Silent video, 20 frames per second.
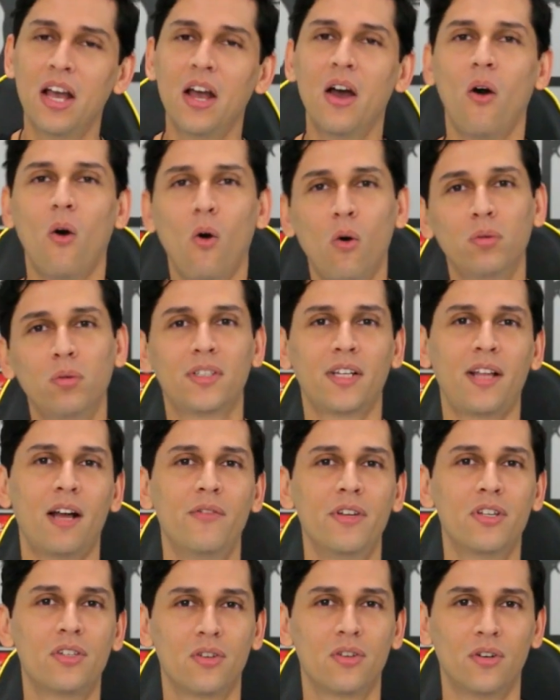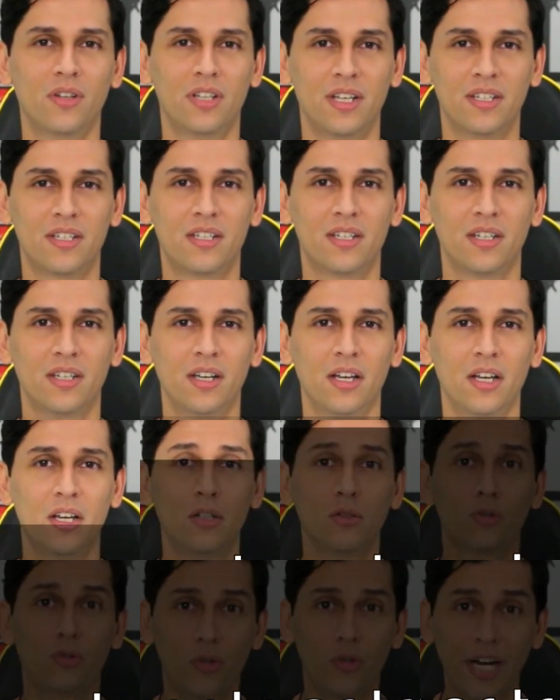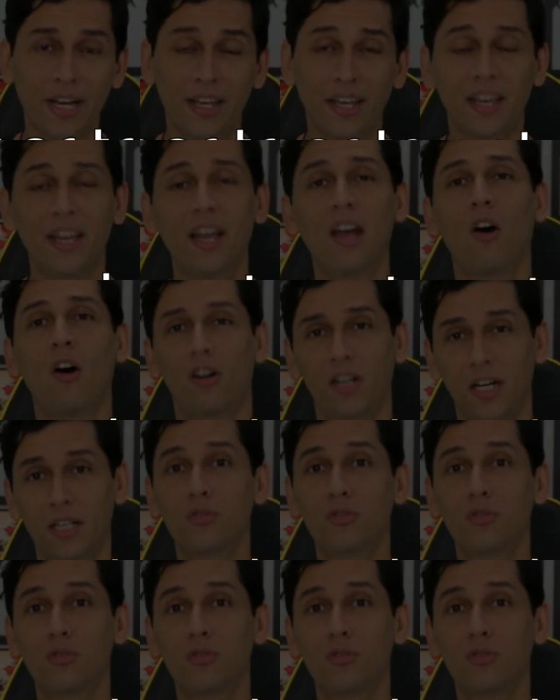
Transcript: ou travessuras, trick or